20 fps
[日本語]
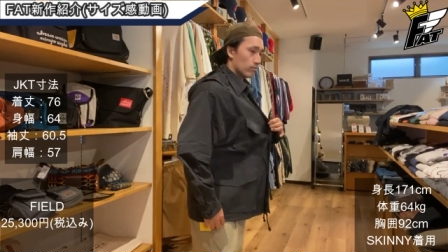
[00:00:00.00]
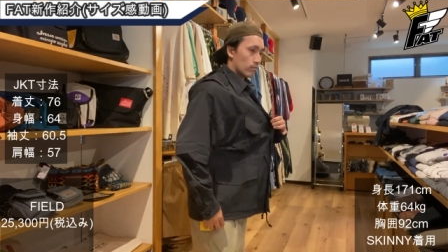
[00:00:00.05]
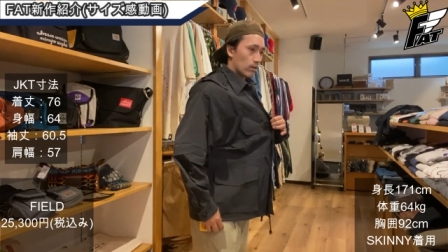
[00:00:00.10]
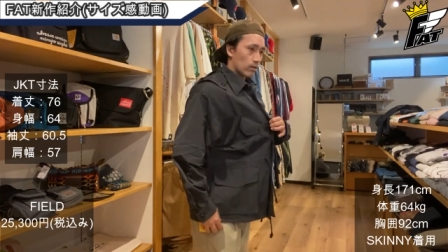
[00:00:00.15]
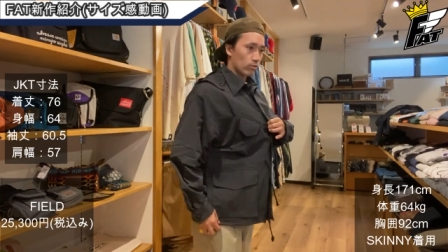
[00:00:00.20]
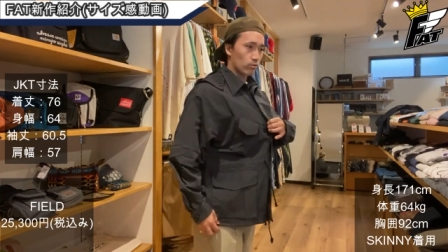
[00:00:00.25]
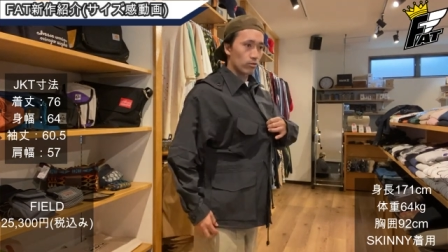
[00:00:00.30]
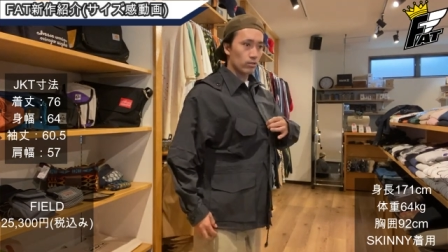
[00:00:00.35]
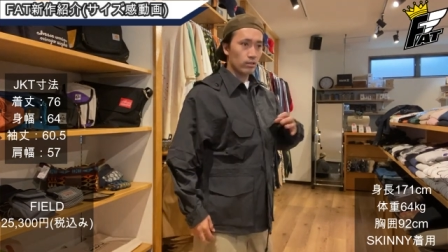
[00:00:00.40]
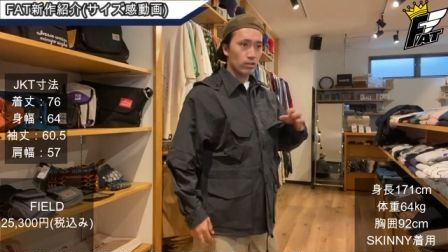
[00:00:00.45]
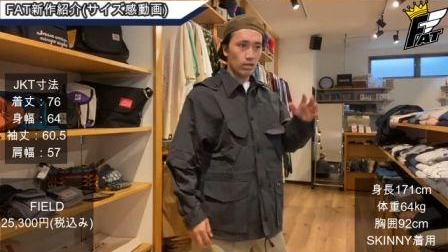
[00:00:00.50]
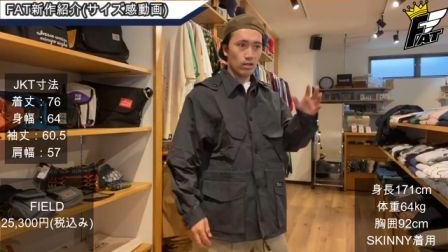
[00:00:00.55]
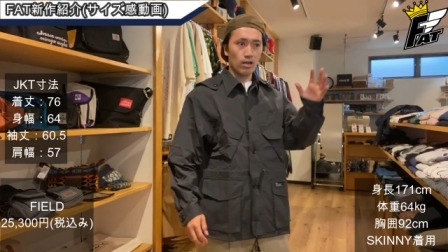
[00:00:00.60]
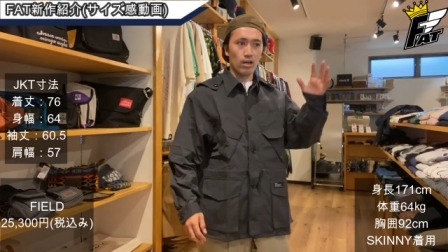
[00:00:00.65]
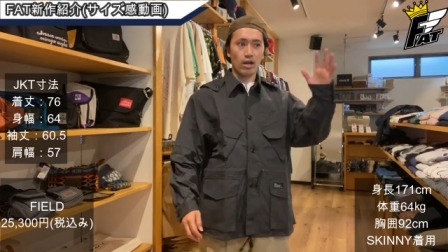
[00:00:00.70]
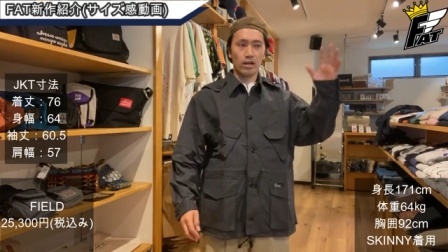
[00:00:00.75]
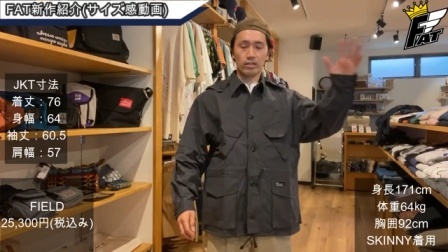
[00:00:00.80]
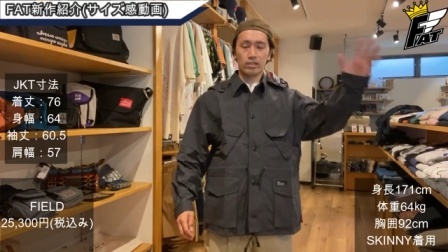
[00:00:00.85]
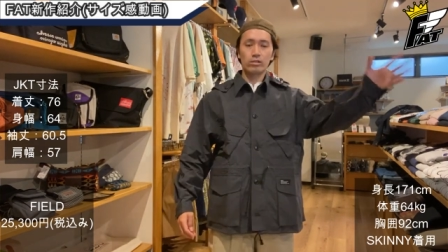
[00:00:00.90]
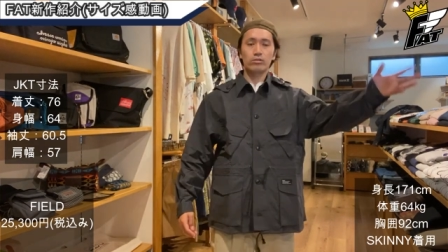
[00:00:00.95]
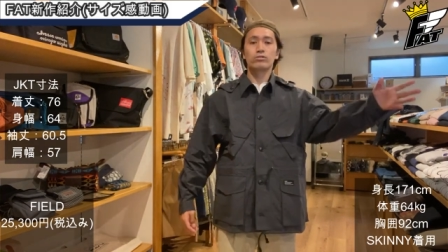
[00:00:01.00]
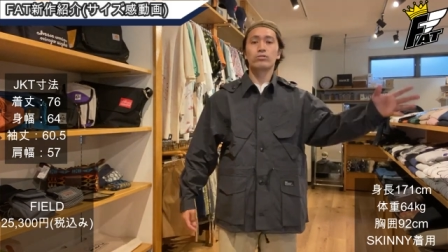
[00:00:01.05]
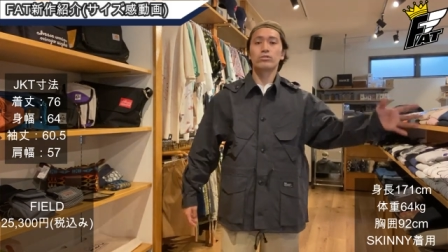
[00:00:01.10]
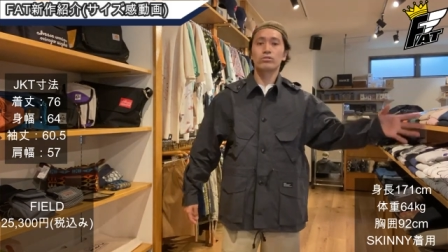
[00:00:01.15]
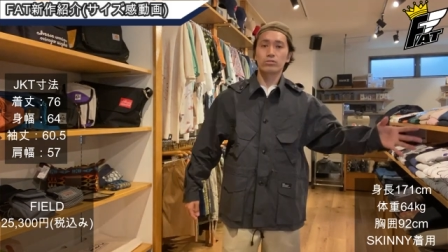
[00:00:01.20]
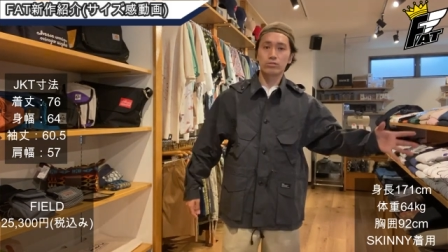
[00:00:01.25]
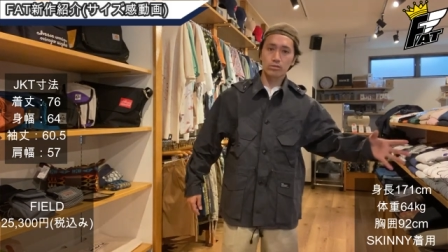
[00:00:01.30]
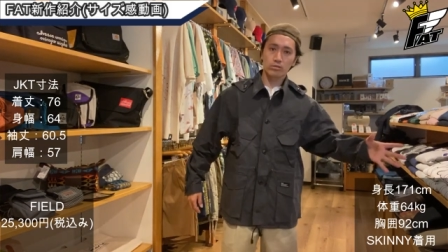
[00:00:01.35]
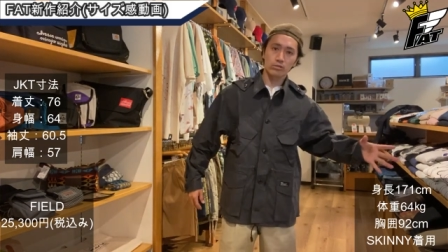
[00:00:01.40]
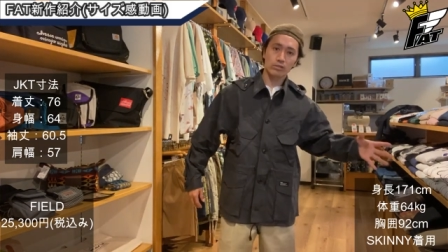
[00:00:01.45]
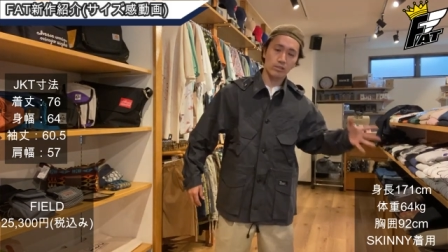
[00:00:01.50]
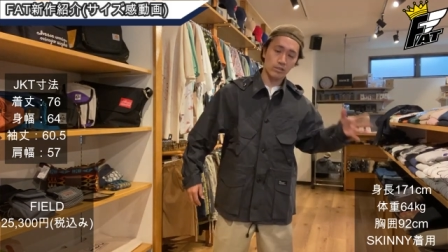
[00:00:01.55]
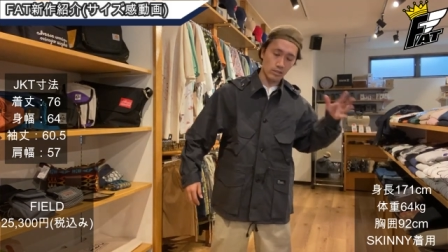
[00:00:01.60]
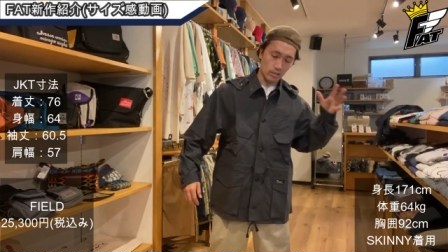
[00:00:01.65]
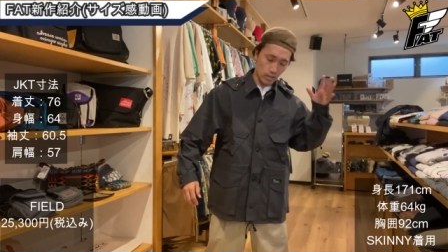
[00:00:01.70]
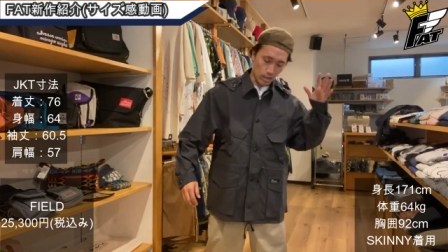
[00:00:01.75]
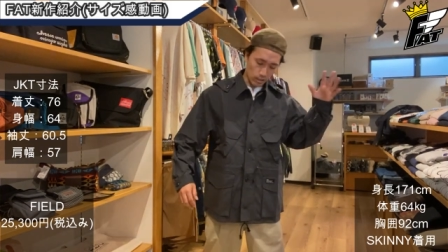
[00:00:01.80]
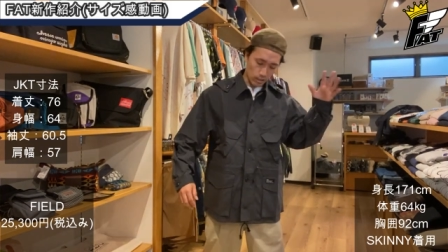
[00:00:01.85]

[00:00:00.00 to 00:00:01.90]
まあ、これから秋冬に